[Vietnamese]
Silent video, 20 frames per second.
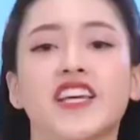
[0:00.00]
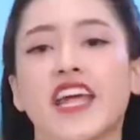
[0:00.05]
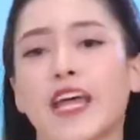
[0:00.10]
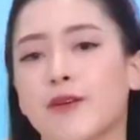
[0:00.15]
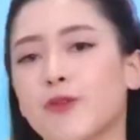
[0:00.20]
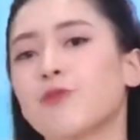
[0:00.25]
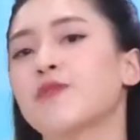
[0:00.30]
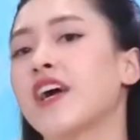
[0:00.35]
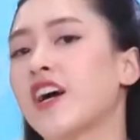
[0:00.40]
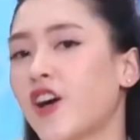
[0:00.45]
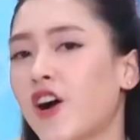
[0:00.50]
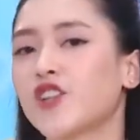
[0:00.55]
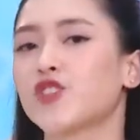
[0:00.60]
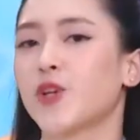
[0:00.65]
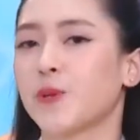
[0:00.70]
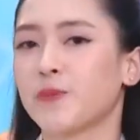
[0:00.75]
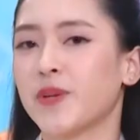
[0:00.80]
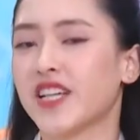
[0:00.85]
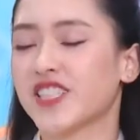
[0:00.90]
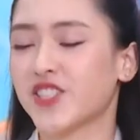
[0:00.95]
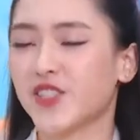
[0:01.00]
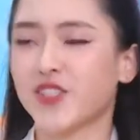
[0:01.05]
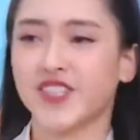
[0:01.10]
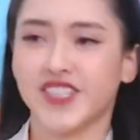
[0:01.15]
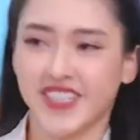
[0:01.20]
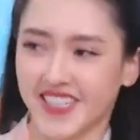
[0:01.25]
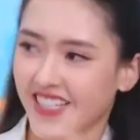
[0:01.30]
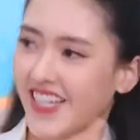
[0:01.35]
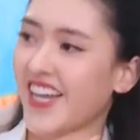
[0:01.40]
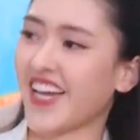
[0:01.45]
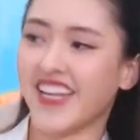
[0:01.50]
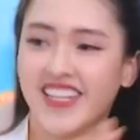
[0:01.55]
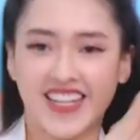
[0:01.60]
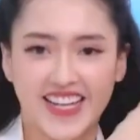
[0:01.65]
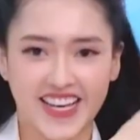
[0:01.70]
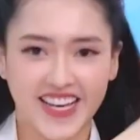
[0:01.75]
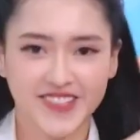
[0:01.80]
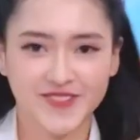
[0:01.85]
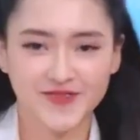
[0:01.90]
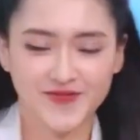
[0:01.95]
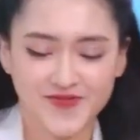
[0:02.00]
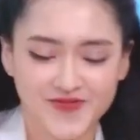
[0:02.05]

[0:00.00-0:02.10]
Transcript: em cũng đã có chuẩn bị rồi. Đây, để em.